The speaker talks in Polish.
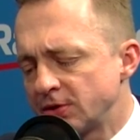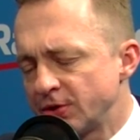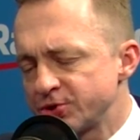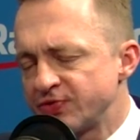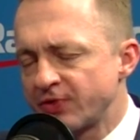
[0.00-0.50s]

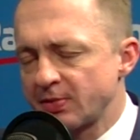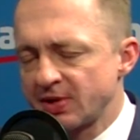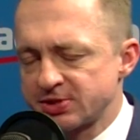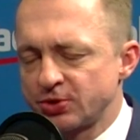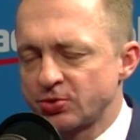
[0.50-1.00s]
ilość
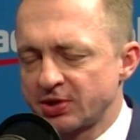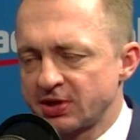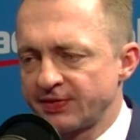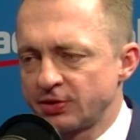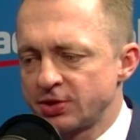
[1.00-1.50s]
informacji, które
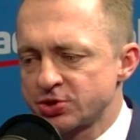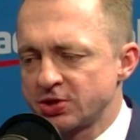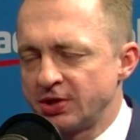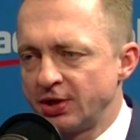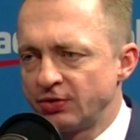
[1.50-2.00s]
trafia do naszych
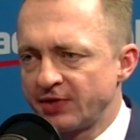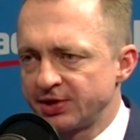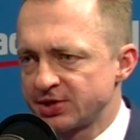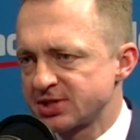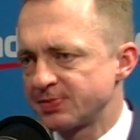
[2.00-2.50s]
klientów, ale
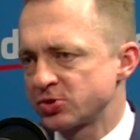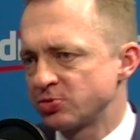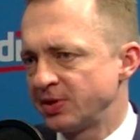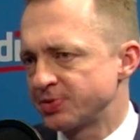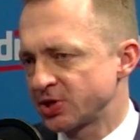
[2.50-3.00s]
też
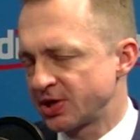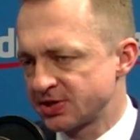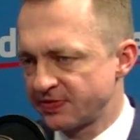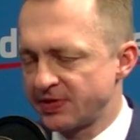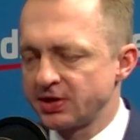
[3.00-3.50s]
sposób ich
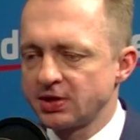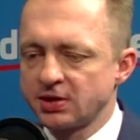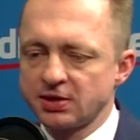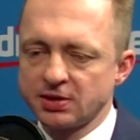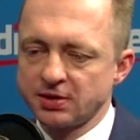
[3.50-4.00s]
przekazywania.
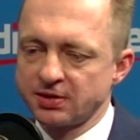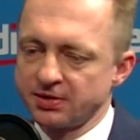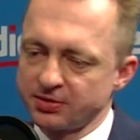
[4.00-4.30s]
A